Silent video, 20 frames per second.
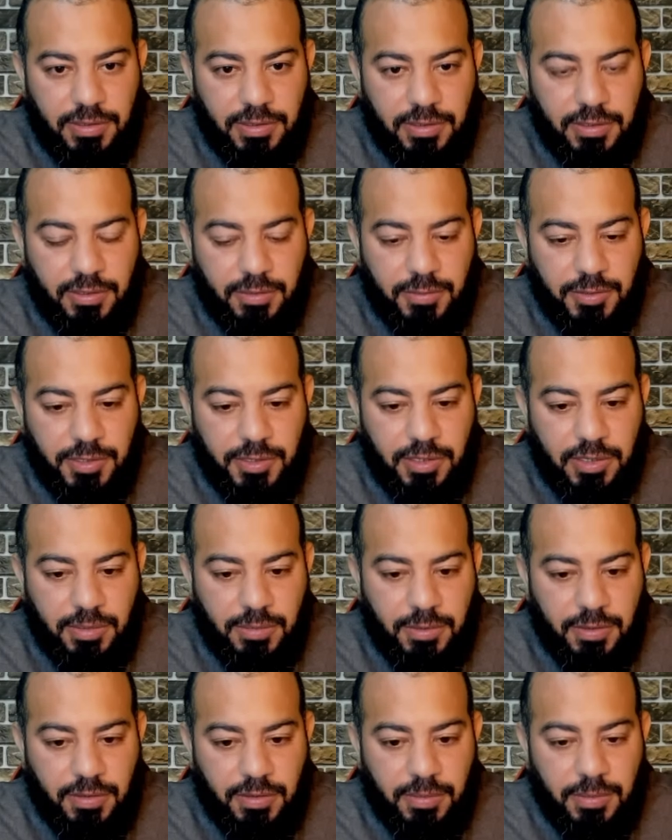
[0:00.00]
عليكم السلام
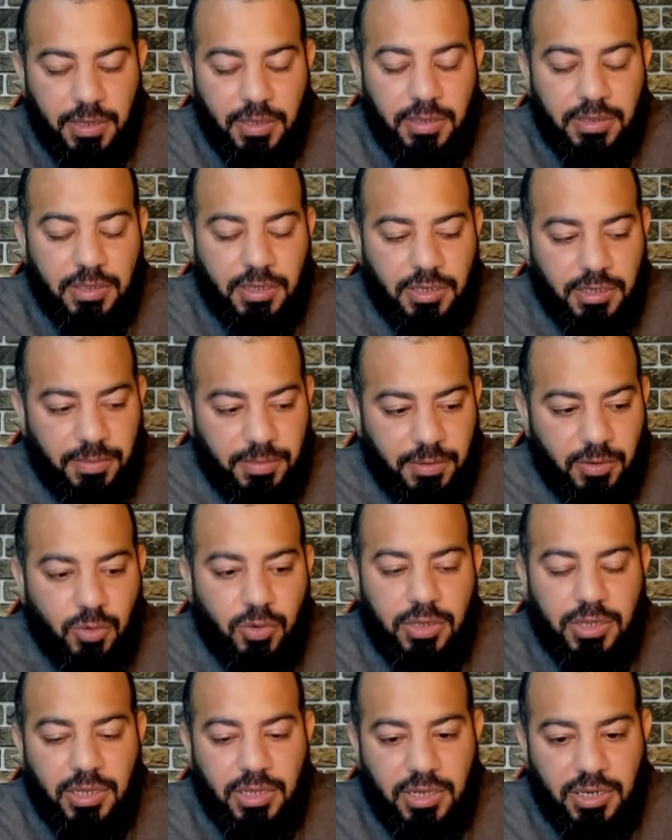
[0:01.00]
الدين طيب هو
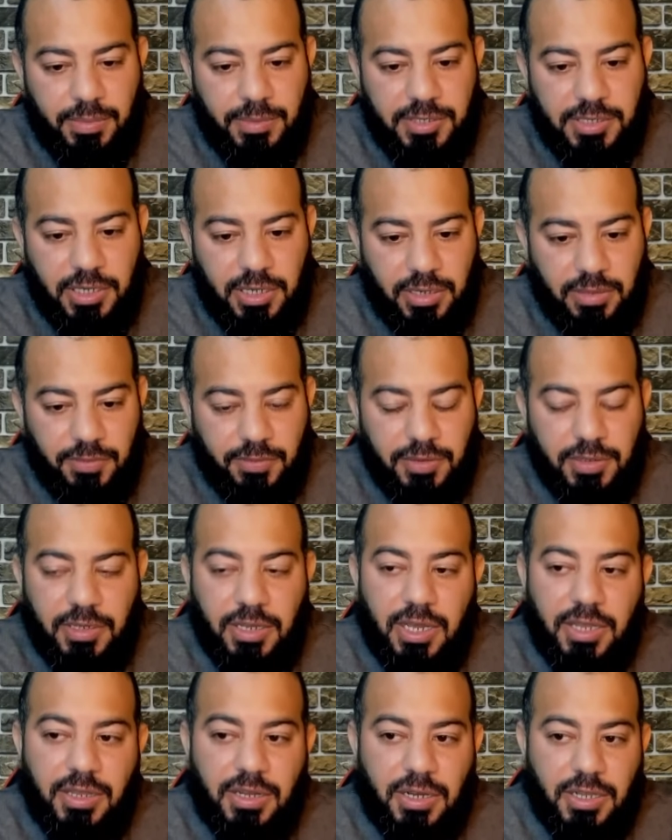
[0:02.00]
ده اللي انا بتكلم فيه
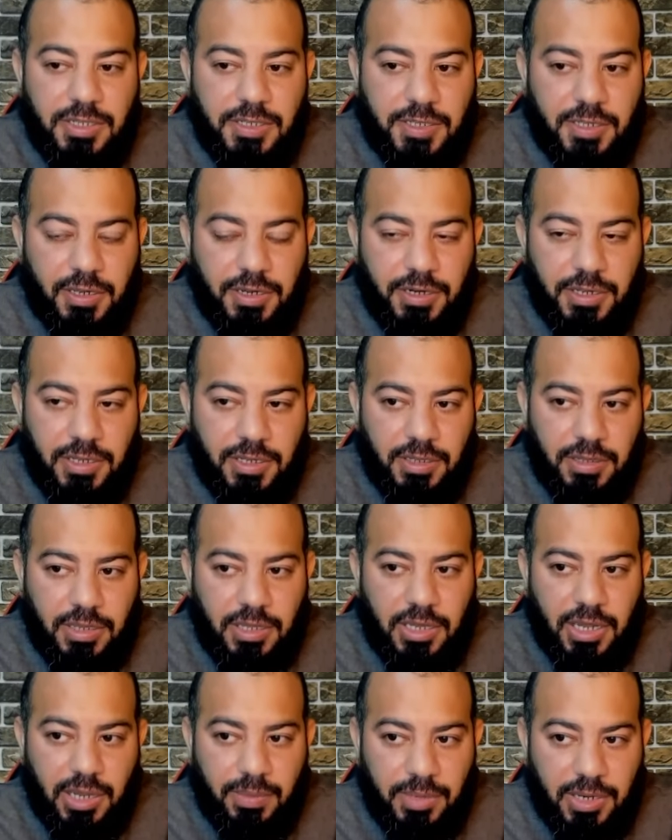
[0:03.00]
هذا الانصاري اذا
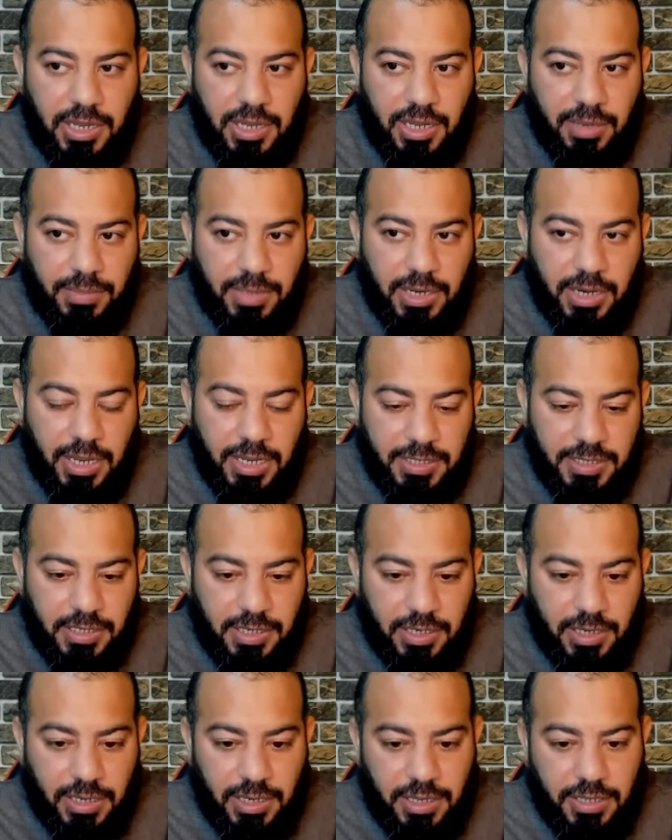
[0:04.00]
عمل اعمال
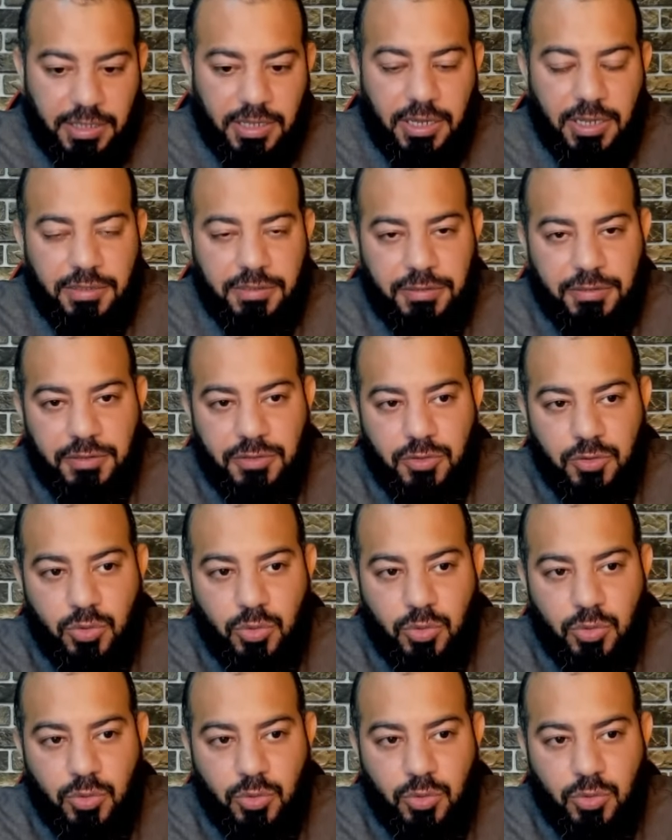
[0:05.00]
حسنه اخذها عن الرسول